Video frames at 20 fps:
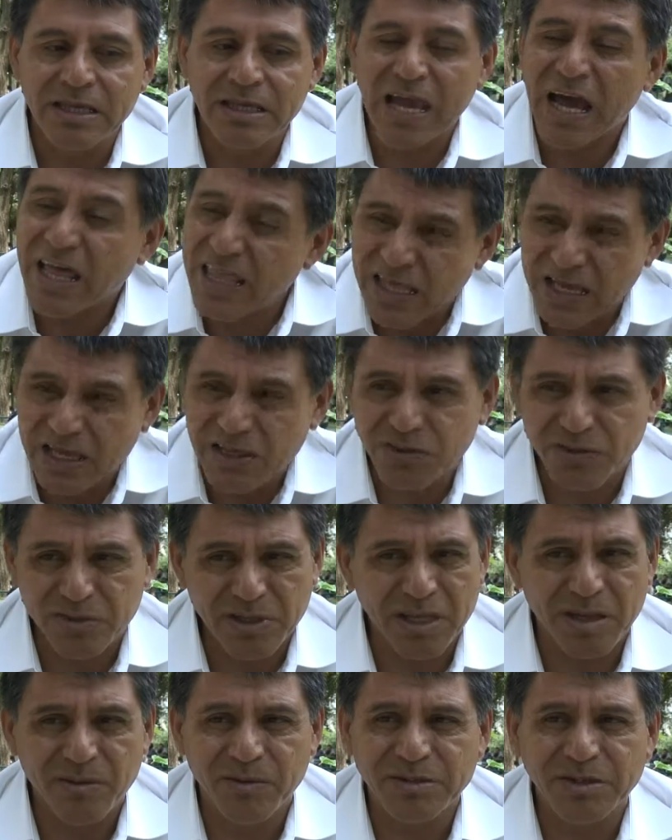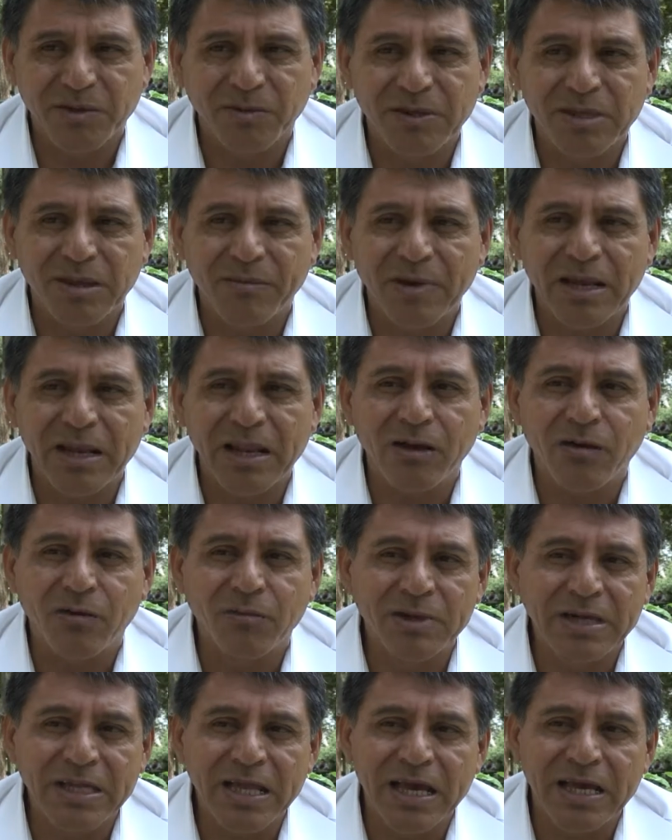ya de hecho tenemos en Guatemala
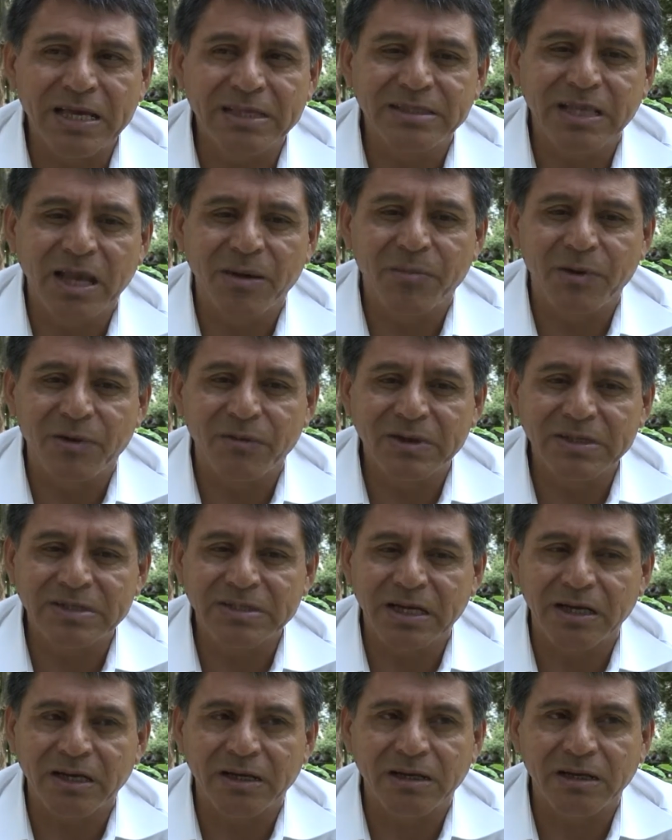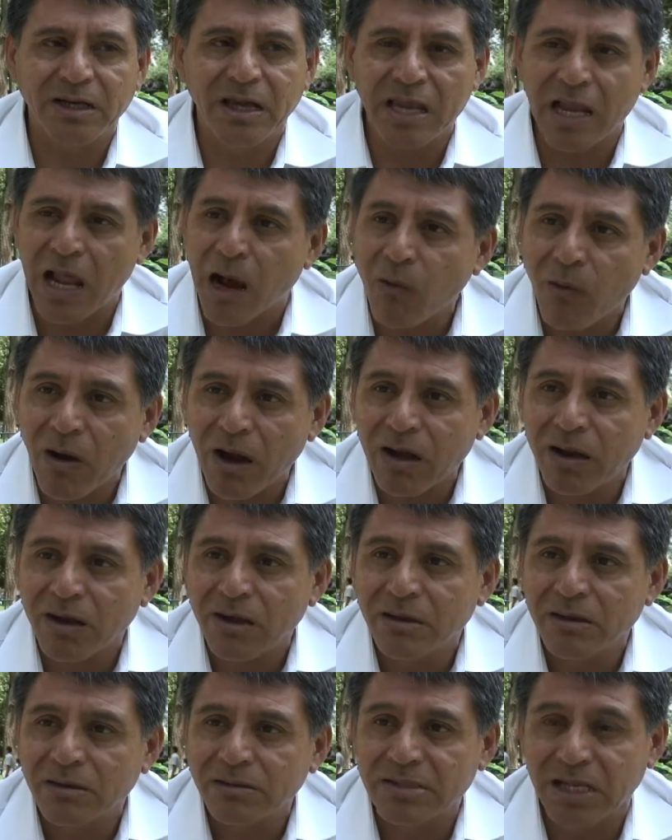comunidades que aprovechan el agua,
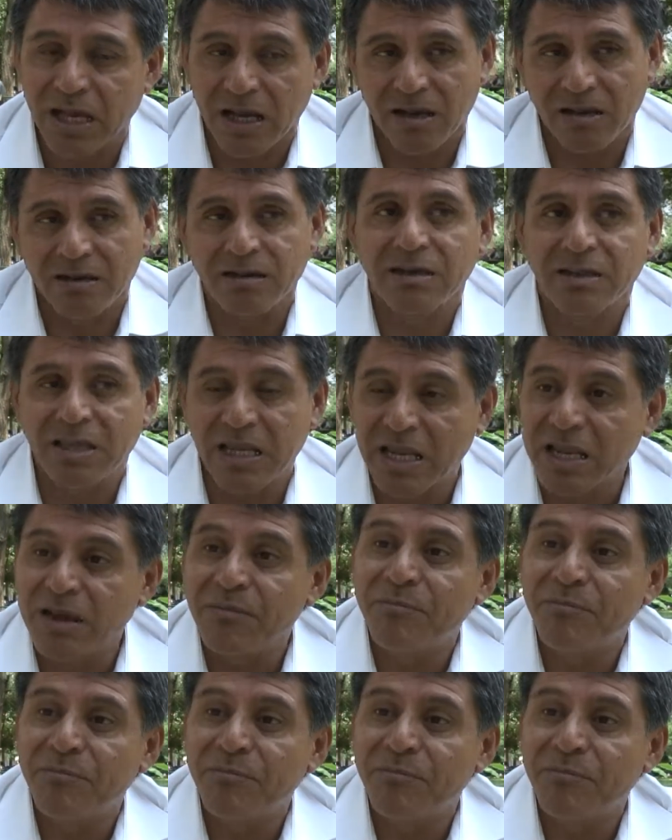o sea, eh, tienen